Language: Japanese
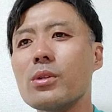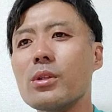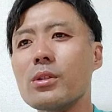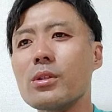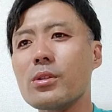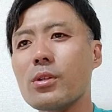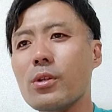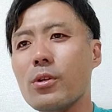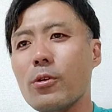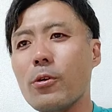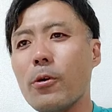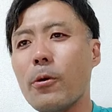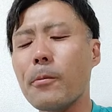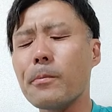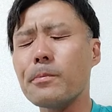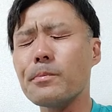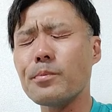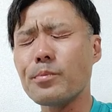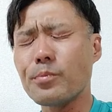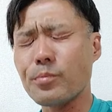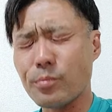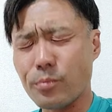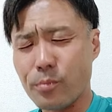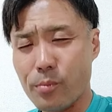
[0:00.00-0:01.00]
ですけど
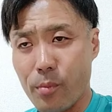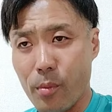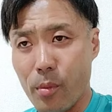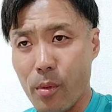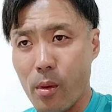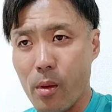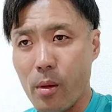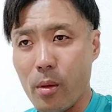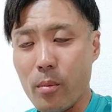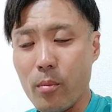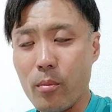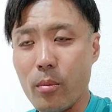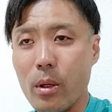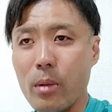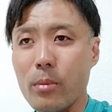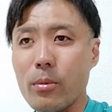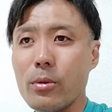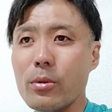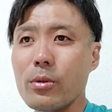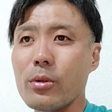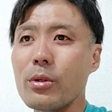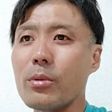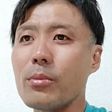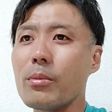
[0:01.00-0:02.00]
まあ
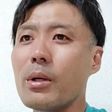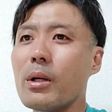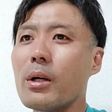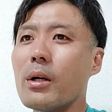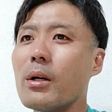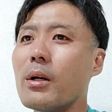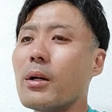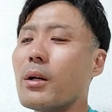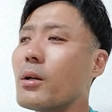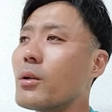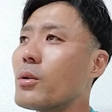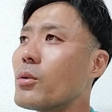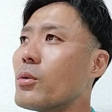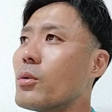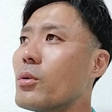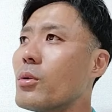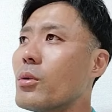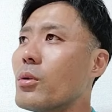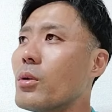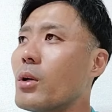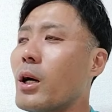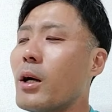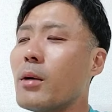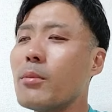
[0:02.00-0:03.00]
僕今あ
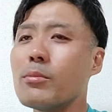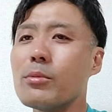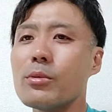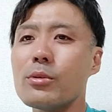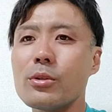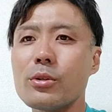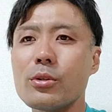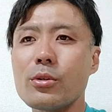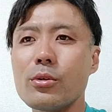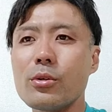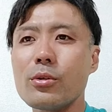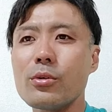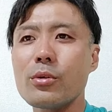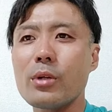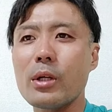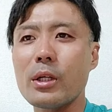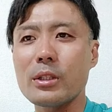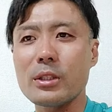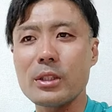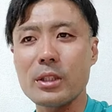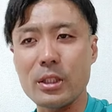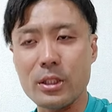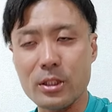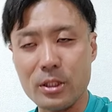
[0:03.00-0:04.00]
の半分一人暮ら
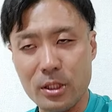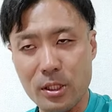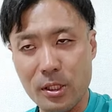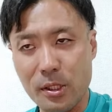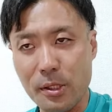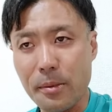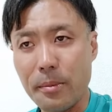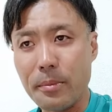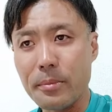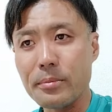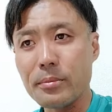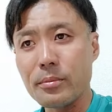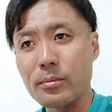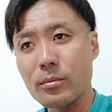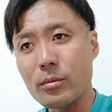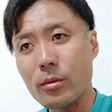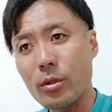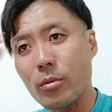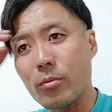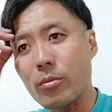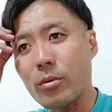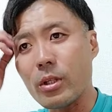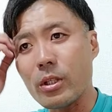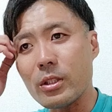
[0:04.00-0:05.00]
しやし
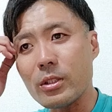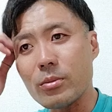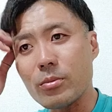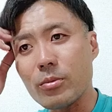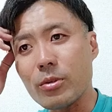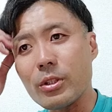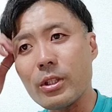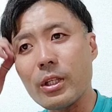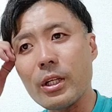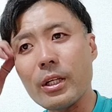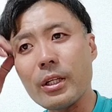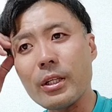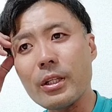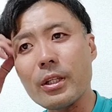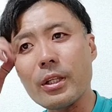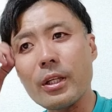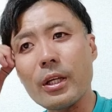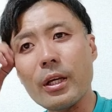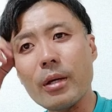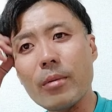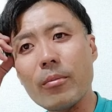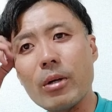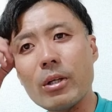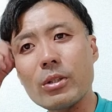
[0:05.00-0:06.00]
友達もいないん
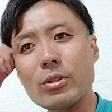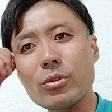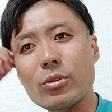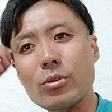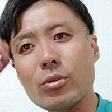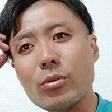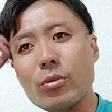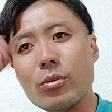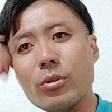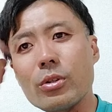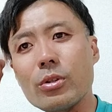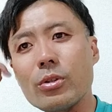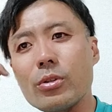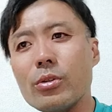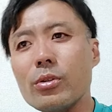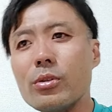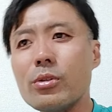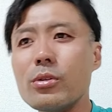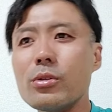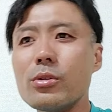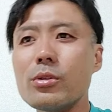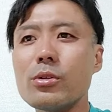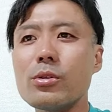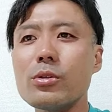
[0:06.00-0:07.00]
で、まあ、ちょっとこういう
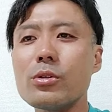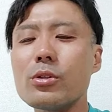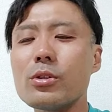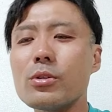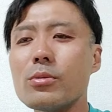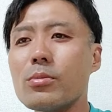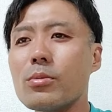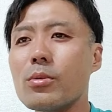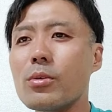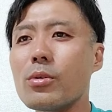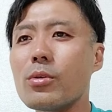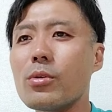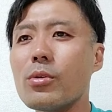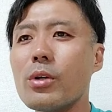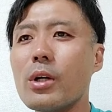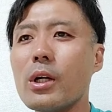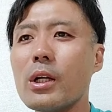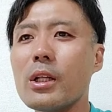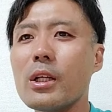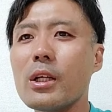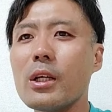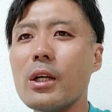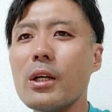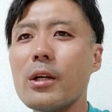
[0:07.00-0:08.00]
YouTube の動
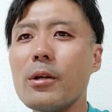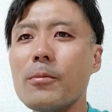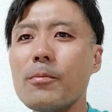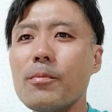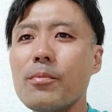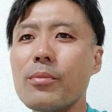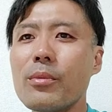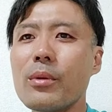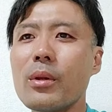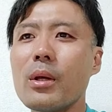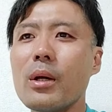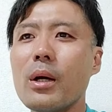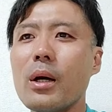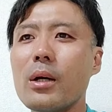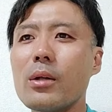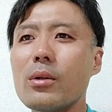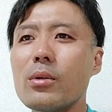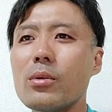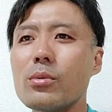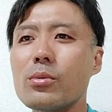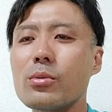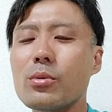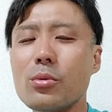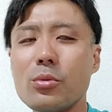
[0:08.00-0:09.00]
画であ
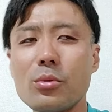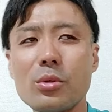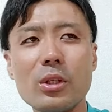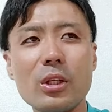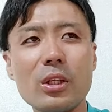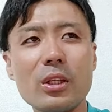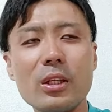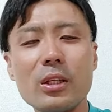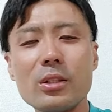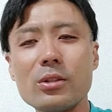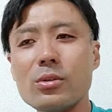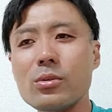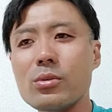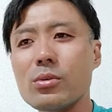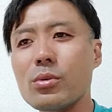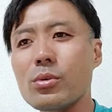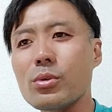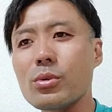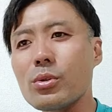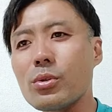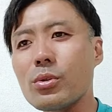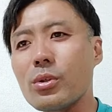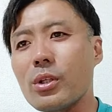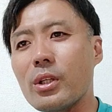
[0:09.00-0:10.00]
の不特定多数の
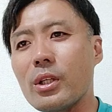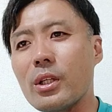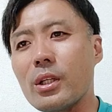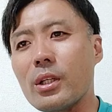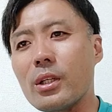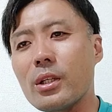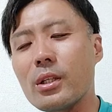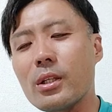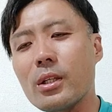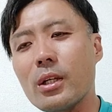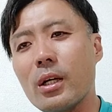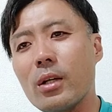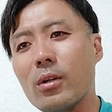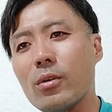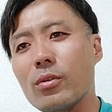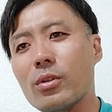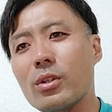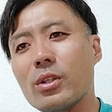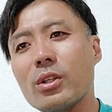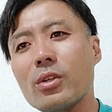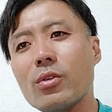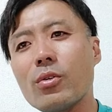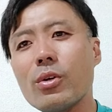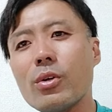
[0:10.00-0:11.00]
人にあの
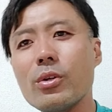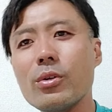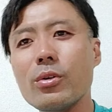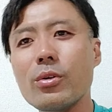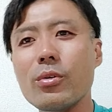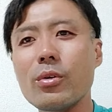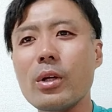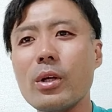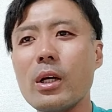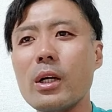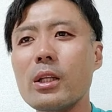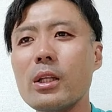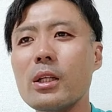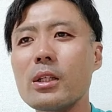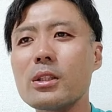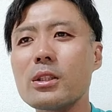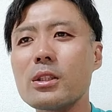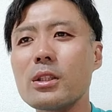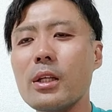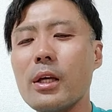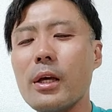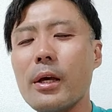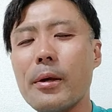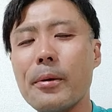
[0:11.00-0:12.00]
聞こえるような
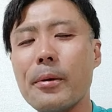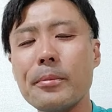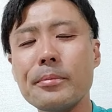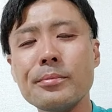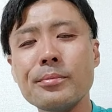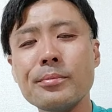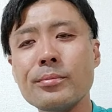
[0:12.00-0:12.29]
形で